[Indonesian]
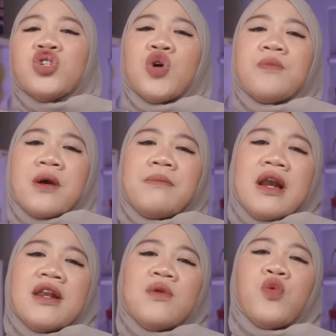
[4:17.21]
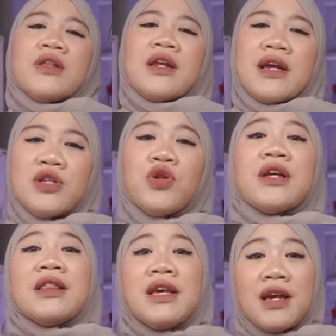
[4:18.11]
Sum kembali dibuat
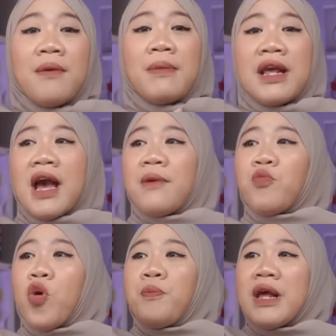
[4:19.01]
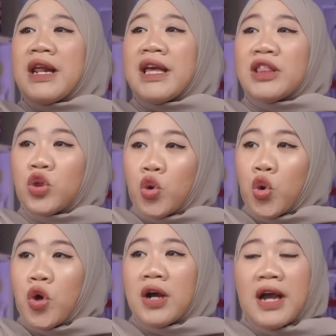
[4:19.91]
terkejut ketika melihat mobil
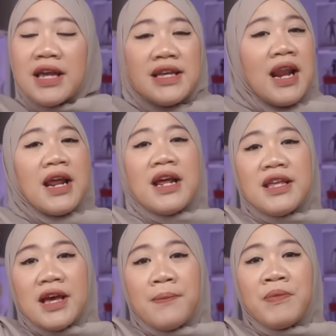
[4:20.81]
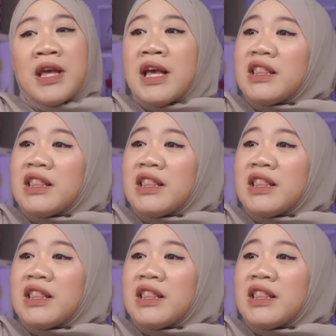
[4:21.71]
itu nggak jalan aja.